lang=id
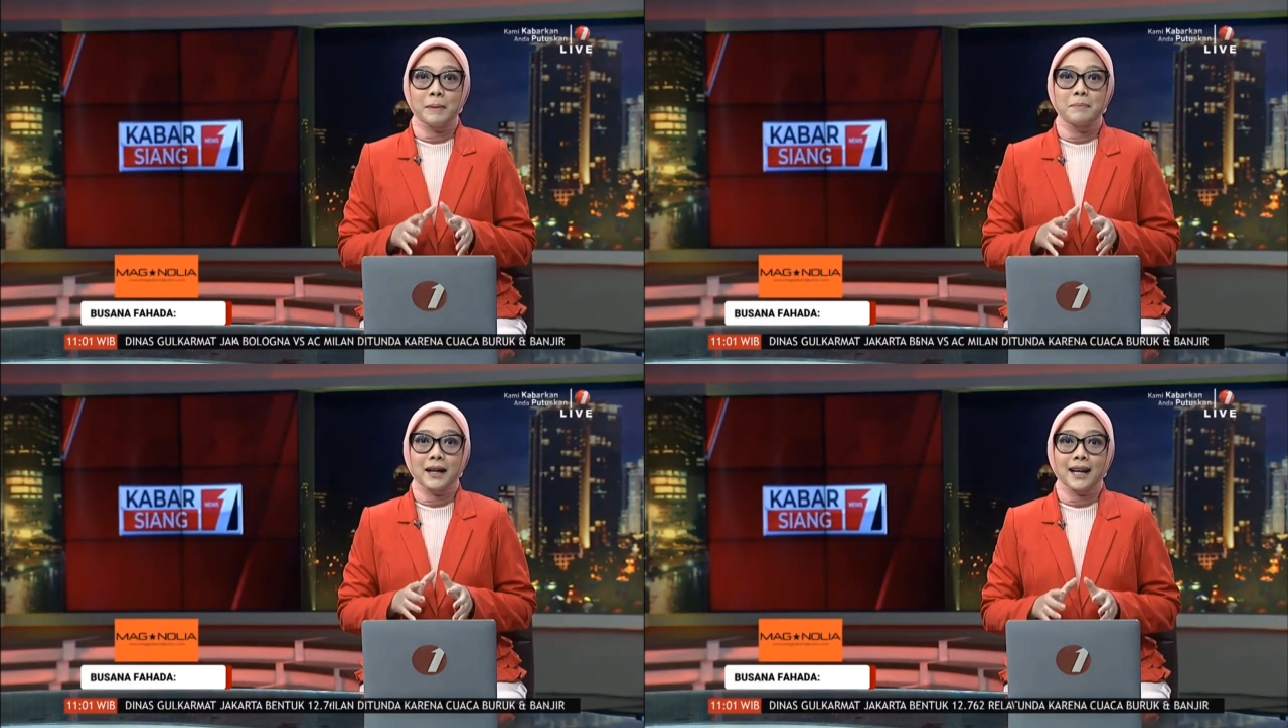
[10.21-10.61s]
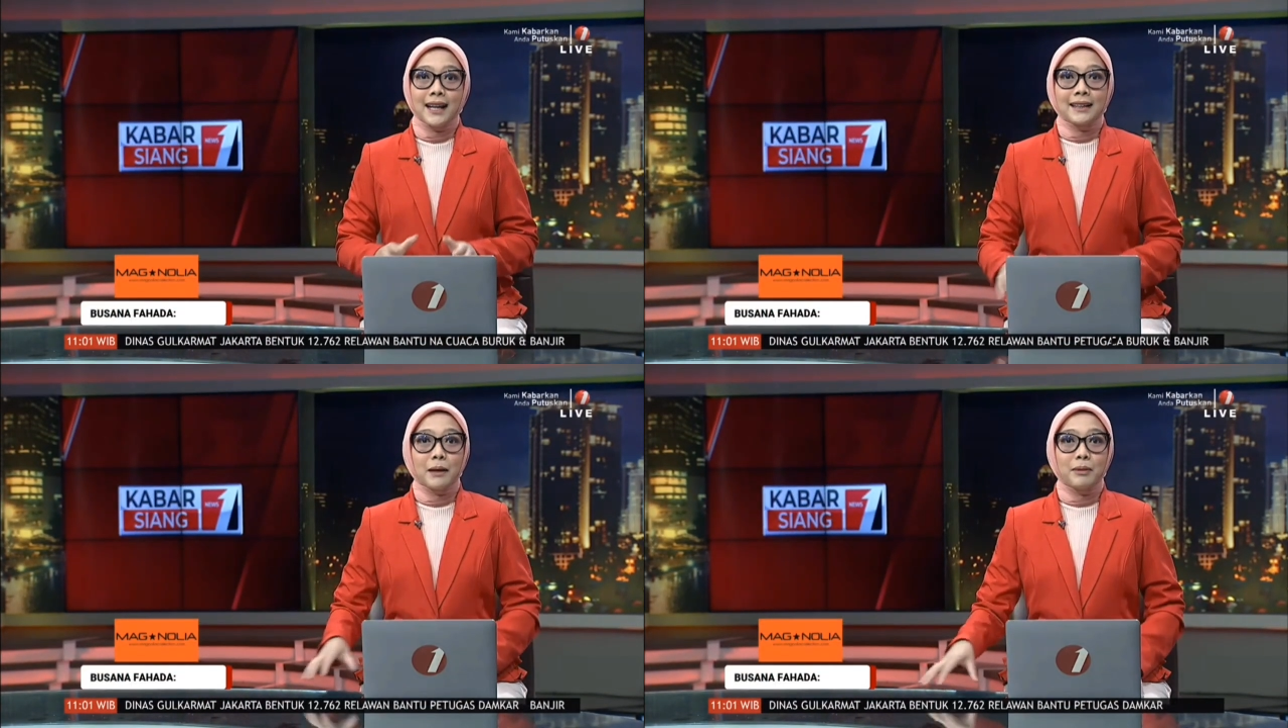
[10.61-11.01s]

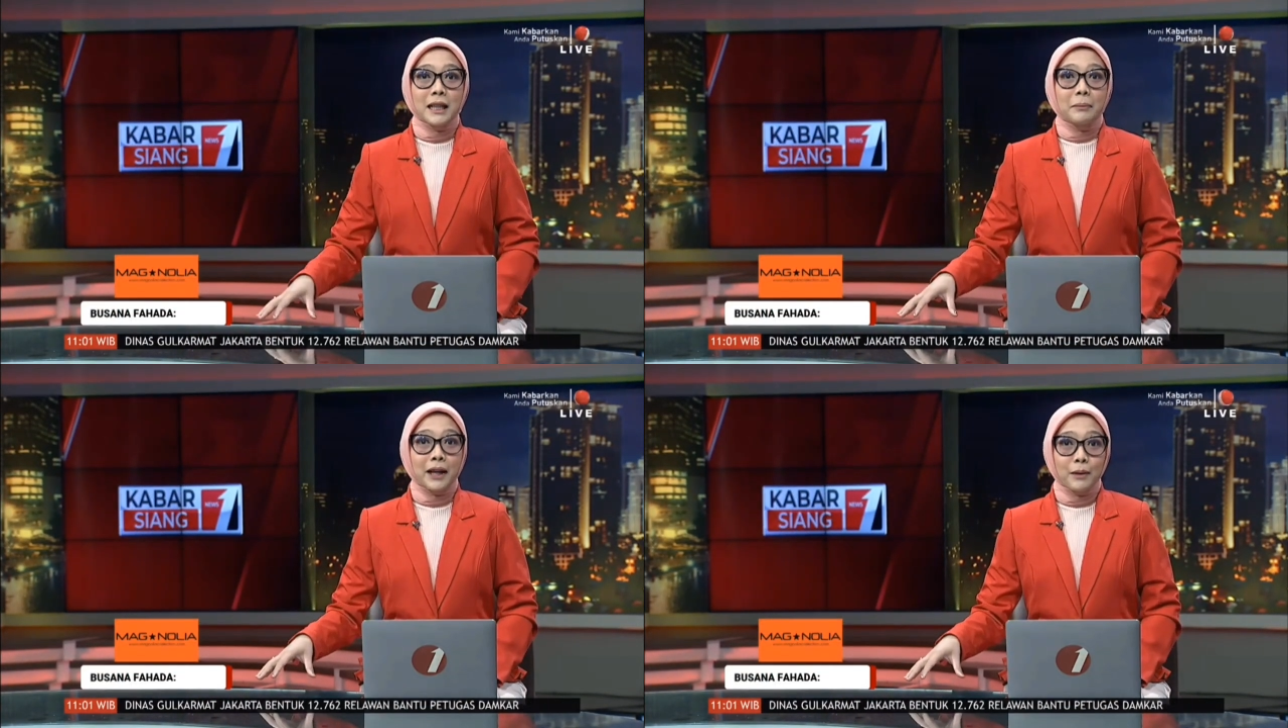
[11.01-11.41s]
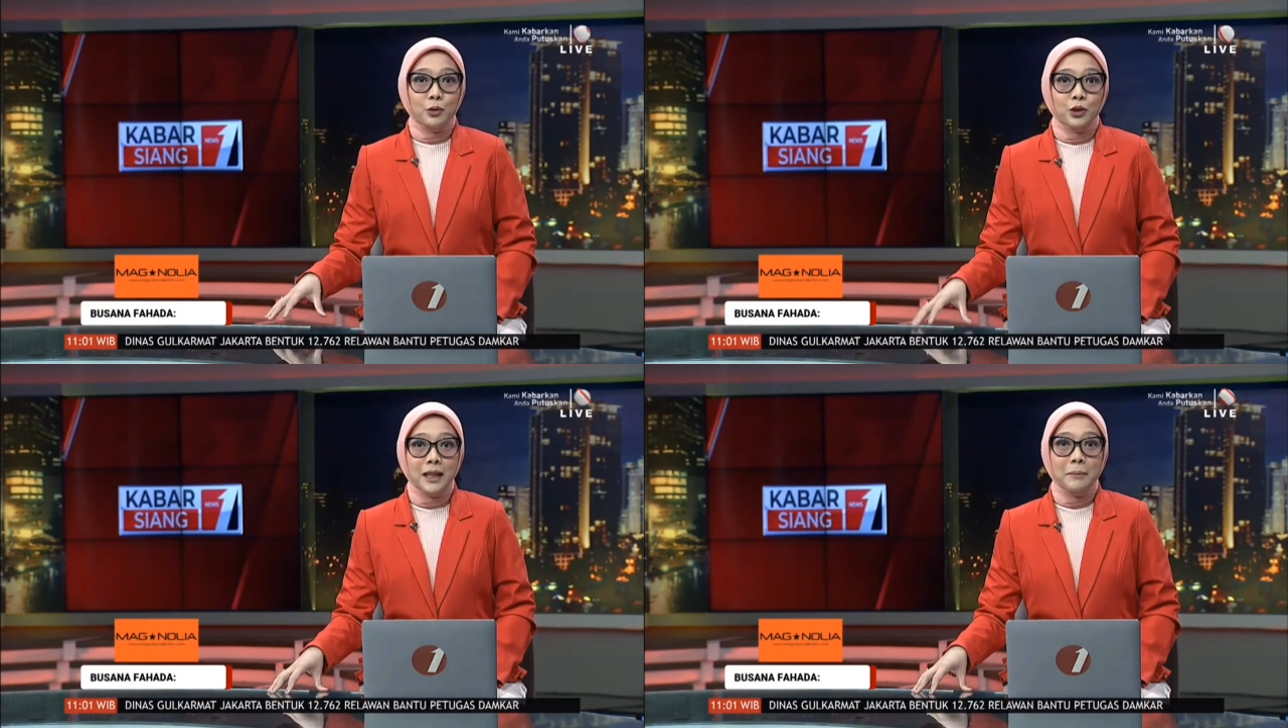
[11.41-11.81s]
pembekalan Kabinet Merah
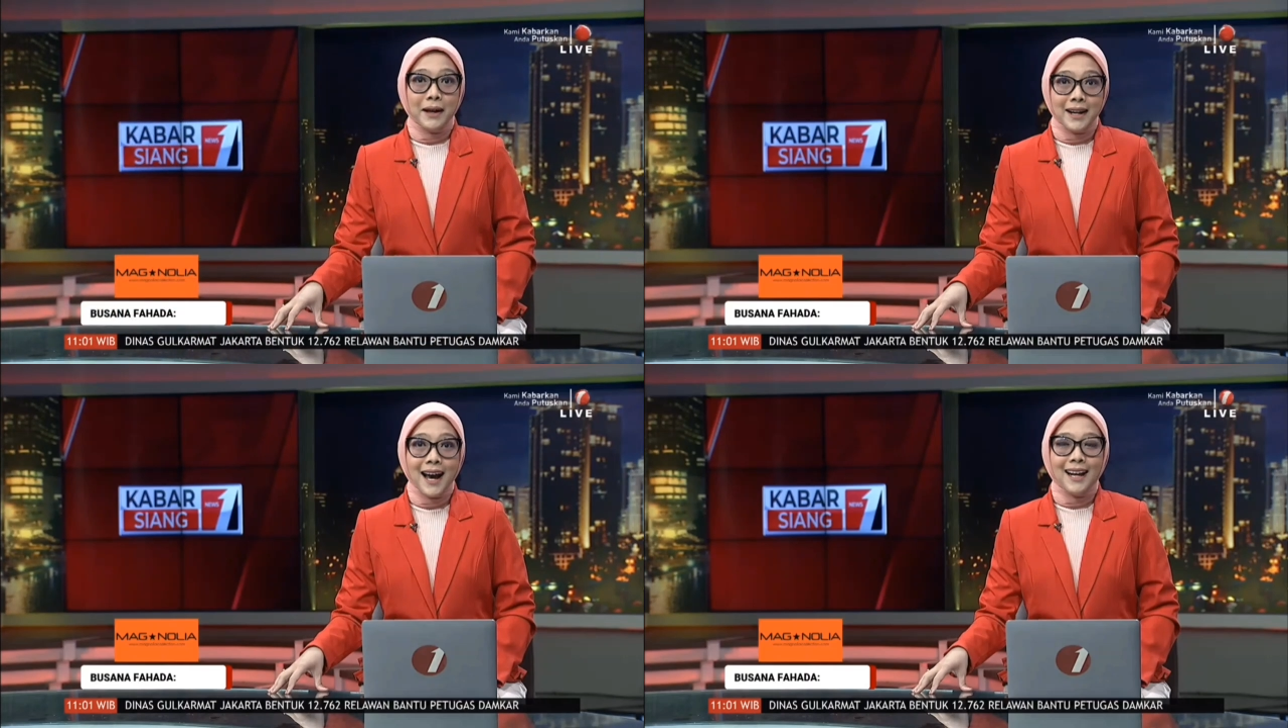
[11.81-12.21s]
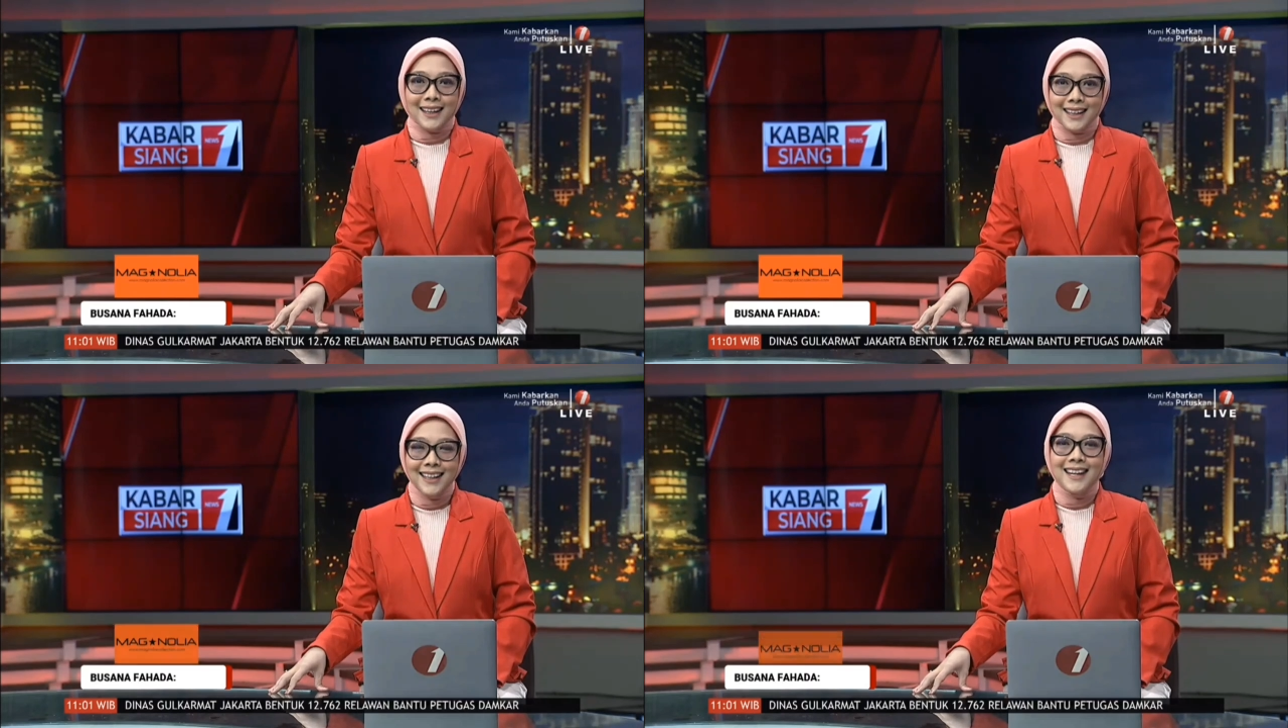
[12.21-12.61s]
Putih pada
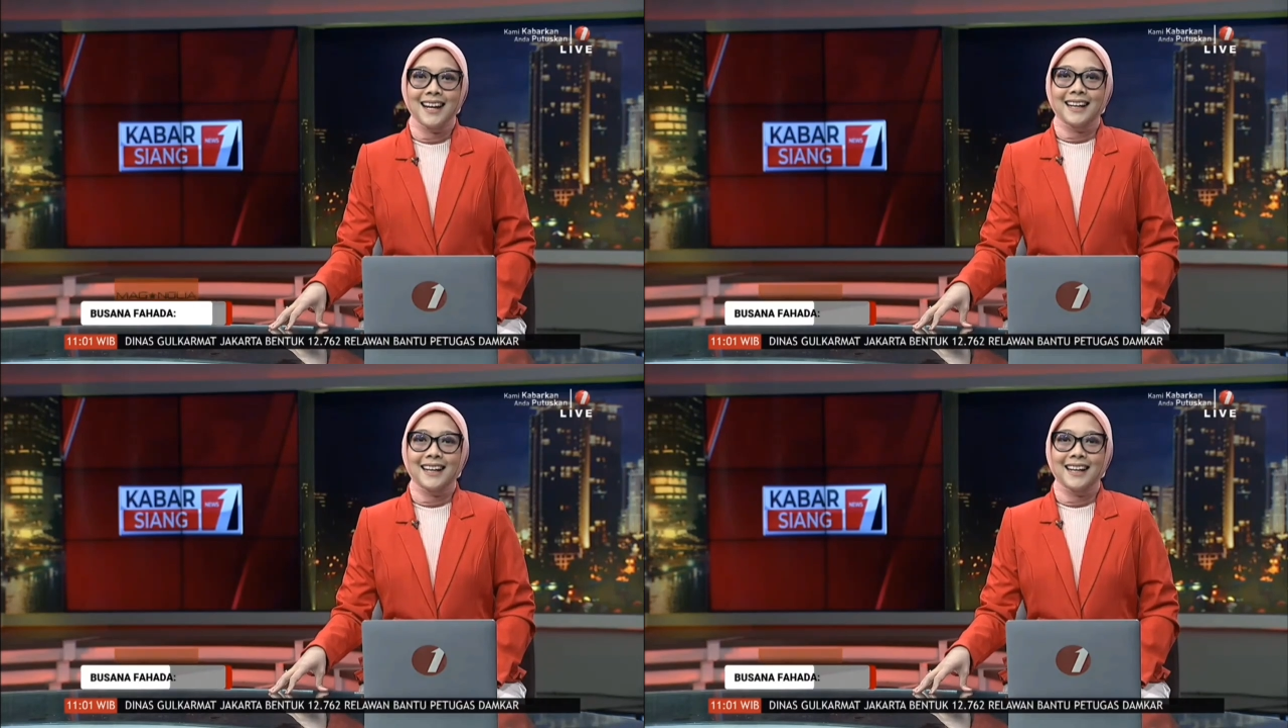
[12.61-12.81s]
hari ini